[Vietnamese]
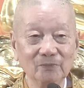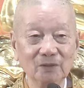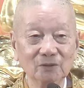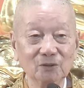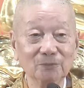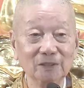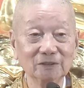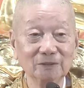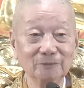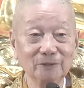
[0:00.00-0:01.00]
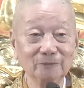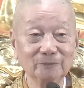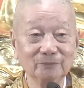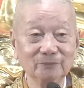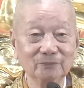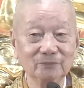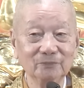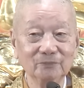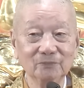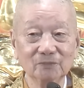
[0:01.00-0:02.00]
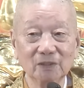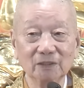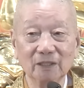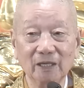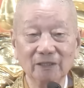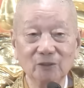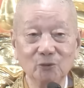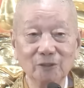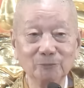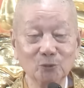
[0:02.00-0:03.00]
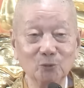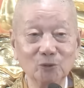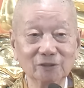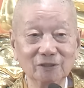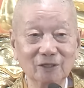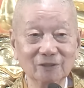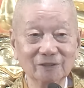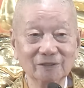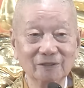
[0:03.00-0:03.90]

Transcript: Tức cho Phật chứ, phải không? Tại nên Ngài ngồi làm chủ ở trên đó, đó.